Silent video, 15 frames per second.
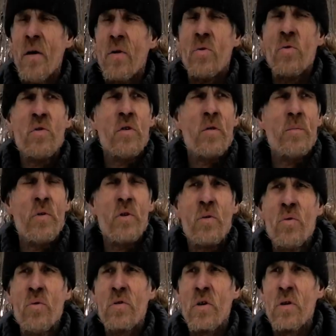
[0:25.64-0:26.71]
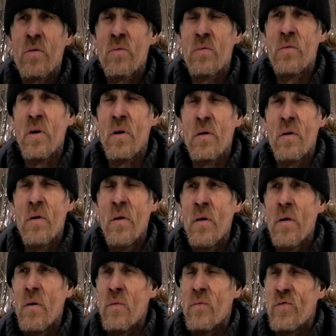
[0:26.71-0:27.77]
Люди бегут оттуда,
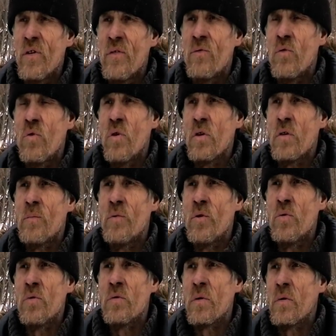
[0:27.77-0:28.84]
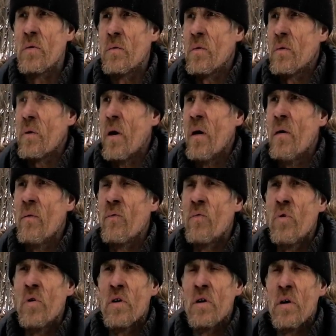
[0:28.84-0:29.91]
все в город бегут, а в
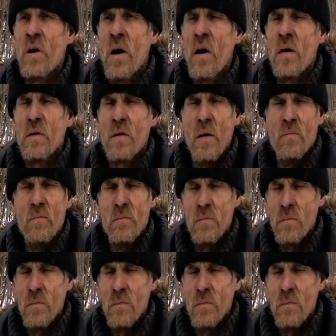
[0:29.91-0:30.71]
городе как там